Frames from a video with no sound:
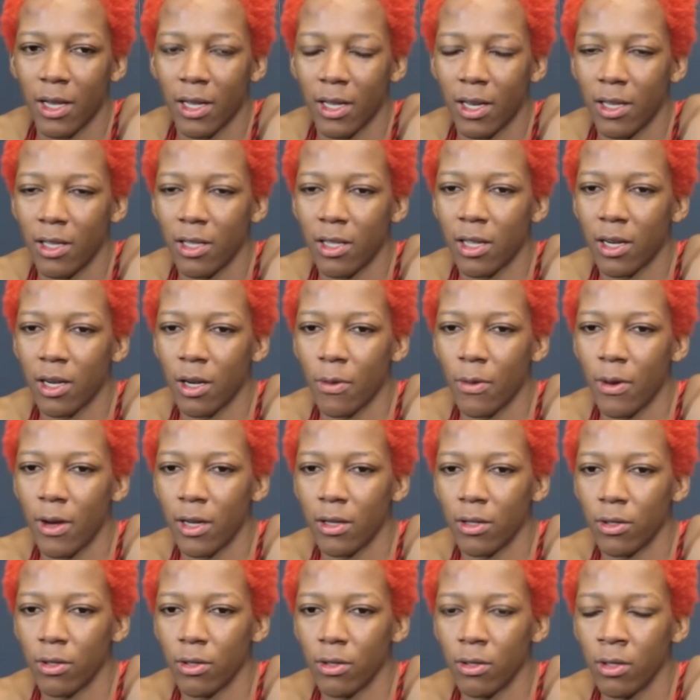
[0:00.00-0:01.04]
Aileen
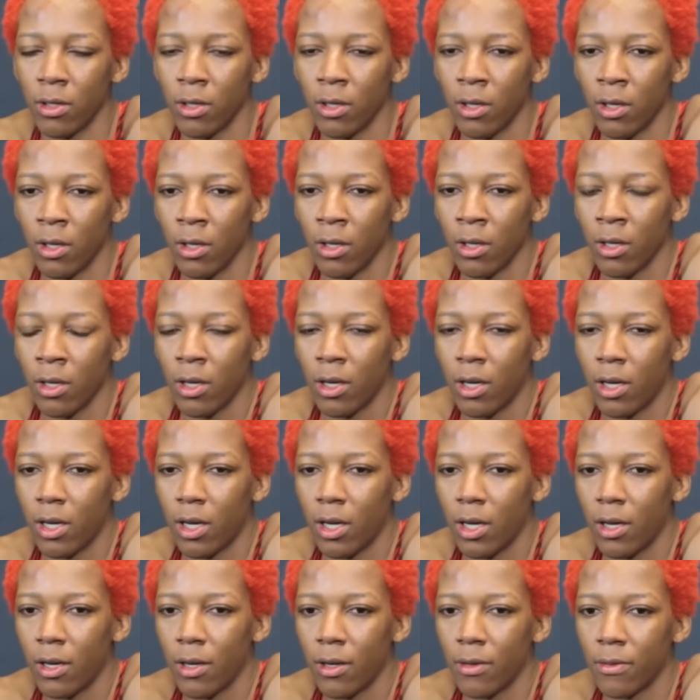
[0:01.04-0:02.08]
Pérez finalmente dio
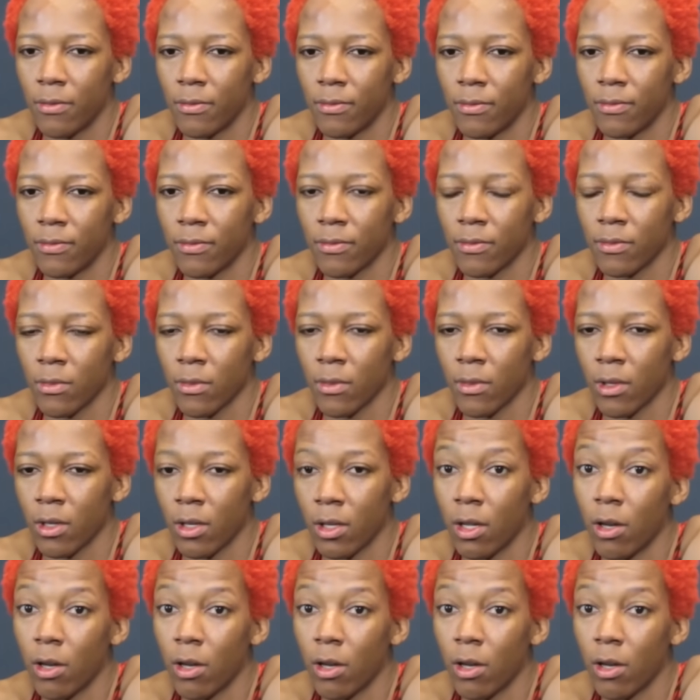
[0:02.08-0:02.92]
detalles completos